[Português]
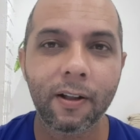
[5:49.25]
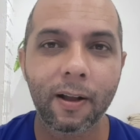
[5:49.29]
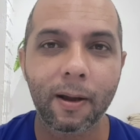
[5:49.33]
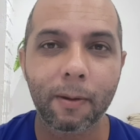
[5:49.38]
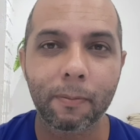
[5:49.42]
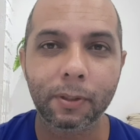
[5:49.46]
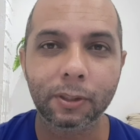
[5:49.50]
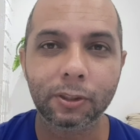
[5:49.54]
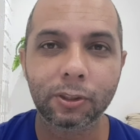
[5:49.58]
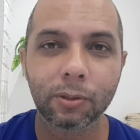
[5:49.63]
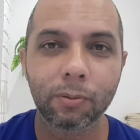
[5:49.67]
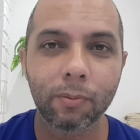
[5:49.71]
A
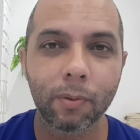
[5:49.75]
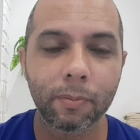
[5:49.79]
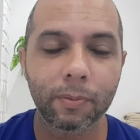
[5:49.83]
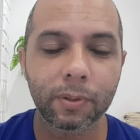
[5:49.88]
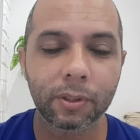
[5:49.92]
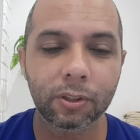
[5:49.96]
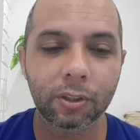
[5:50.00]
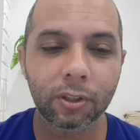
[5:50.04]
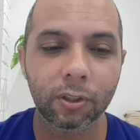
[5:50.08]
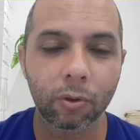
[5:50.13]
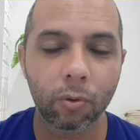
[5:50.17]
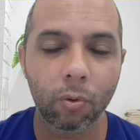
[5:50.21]
partir do
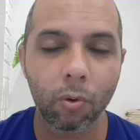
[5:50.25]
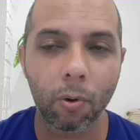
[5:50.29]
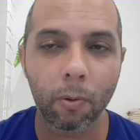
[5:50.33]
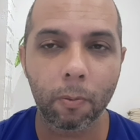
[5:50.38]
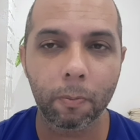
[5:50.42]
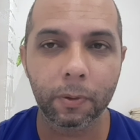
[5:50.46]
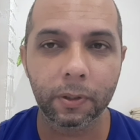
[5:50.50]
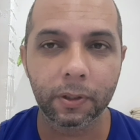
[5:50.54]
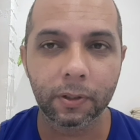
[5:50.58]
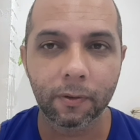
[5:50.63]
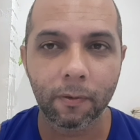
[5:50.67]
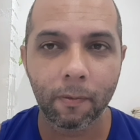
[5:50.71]
momento que
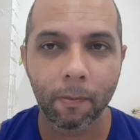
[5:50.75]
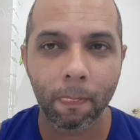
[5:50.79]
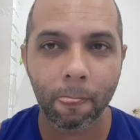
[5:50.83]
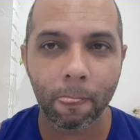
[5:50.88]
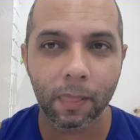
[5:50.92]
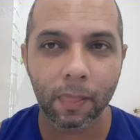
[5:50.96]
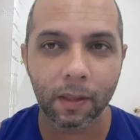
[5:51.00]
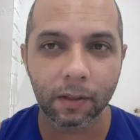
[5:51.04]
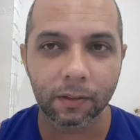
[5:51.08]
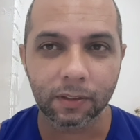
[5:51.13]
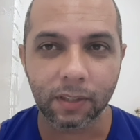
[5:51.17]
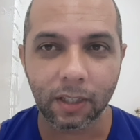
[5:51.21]
compra,
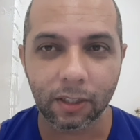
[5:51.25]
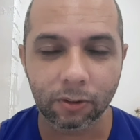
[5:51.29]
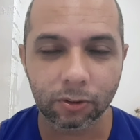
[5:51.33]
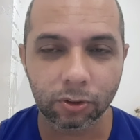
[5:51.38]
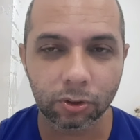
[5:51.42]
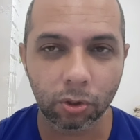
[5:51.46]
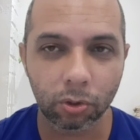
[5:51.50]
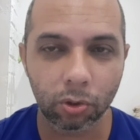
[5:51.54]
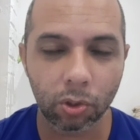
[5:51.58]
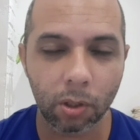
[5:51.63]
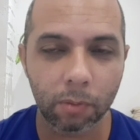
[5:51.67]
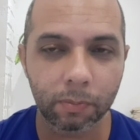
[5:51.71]
tá no
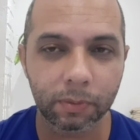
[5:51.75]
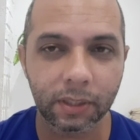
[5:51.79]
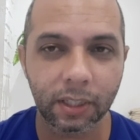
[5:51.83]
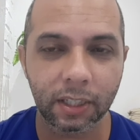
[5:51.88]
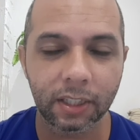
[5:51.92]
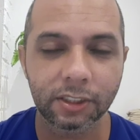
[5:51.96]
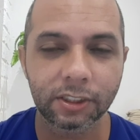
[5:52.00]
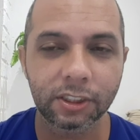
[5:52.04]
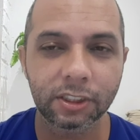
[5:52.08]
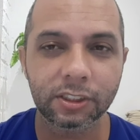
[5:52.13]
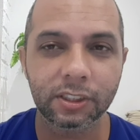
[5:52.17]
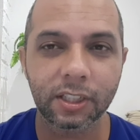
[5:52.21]
seu nome, tá
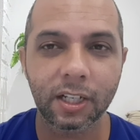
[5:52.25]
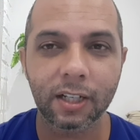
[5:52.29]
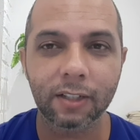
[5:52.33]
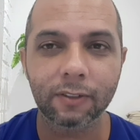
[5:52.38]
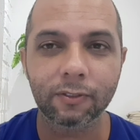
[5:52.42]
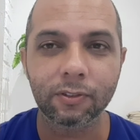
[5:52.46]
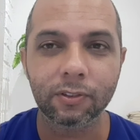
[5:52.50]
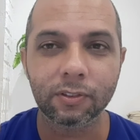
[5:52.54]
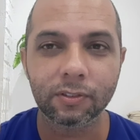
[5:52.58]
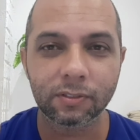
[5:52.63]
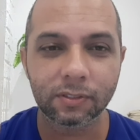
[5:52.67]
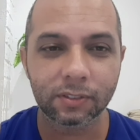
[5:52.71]

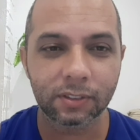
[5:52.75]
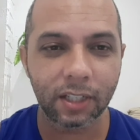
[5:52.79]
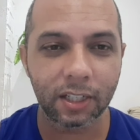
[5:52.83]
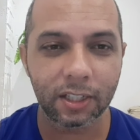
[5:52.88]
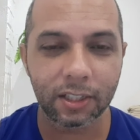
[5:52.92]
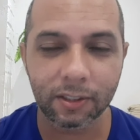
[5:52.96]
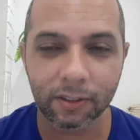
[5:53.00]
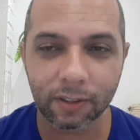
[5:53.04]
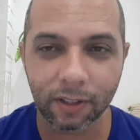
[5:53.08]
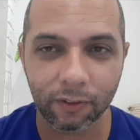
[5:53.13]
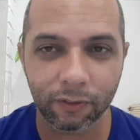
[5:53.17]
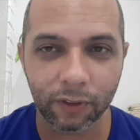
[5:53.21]
registrado, tá
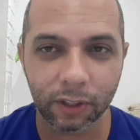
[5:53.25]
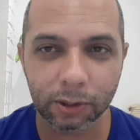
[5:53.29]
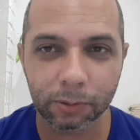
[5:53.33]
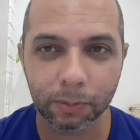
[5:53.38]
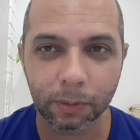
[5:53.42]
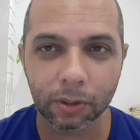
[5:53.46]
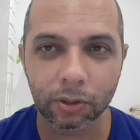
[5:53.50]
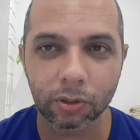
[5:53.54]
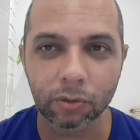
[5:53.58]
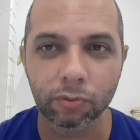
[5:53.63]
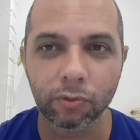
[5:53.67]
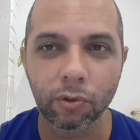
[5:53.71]
ali na
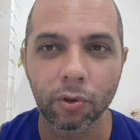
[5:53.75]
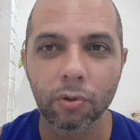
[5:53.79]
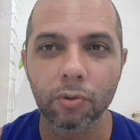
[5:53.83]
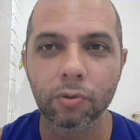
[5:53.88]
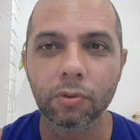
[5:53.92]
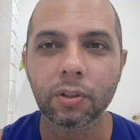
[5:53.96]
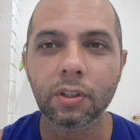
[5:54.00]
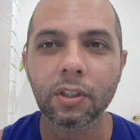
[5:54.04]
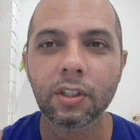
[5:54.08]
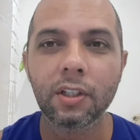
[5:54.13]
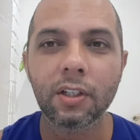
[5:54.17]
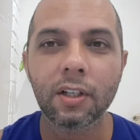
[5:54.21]
véspera do
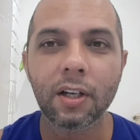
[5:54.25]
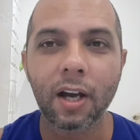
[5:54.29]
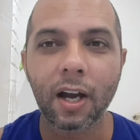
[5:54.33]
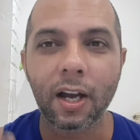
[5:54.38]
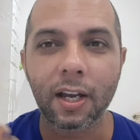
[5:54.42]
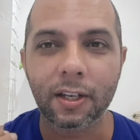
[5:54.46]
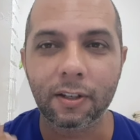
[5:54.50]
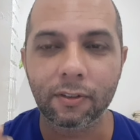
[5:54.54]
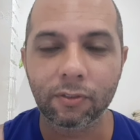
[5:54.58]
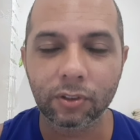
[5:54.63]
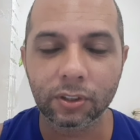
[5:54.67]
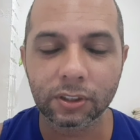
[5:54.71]
voo,
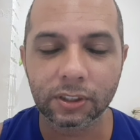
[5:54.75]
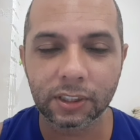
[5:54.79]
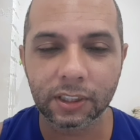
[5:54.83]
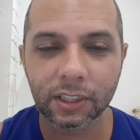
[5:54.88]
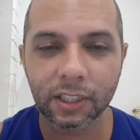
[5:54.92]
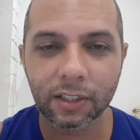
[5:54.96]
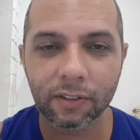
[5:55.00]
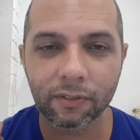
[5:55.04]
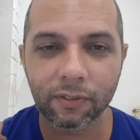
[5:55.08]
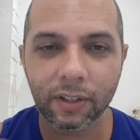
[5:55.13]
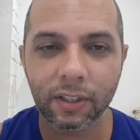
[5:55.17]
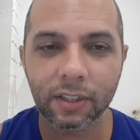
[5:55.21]
aí é você
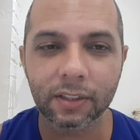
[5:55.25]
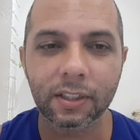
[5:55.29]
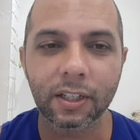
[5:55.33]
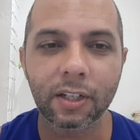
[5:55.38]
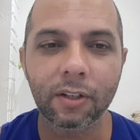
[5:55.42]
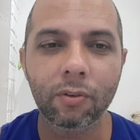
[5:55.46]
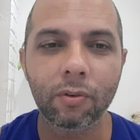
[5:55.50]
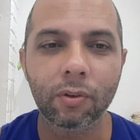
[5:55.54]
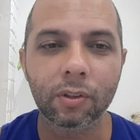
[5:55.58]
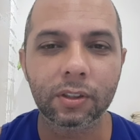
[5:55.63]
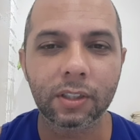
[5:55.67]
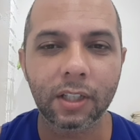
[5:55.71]
quem vai entrar
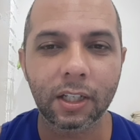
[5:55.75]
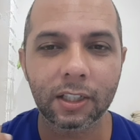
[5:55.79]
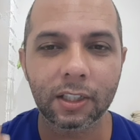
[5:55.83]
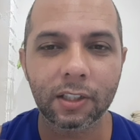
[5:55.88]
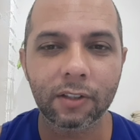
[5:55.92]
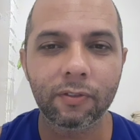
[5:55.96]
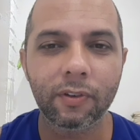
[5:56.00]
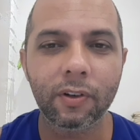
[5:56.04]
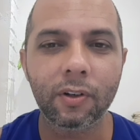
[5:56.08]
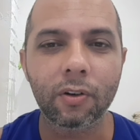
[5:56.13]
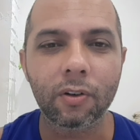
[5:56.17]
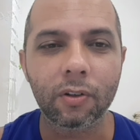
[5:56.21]
em contato e
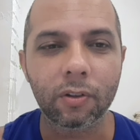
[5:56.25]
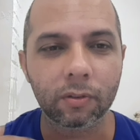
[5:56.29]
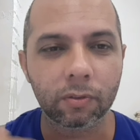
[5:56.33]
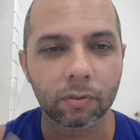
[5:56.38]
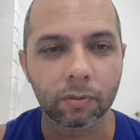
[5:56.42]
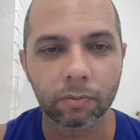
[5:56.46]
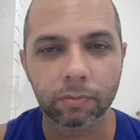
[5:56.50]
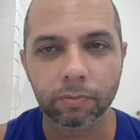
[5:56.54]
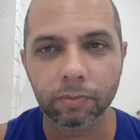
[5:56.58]
vai, ó,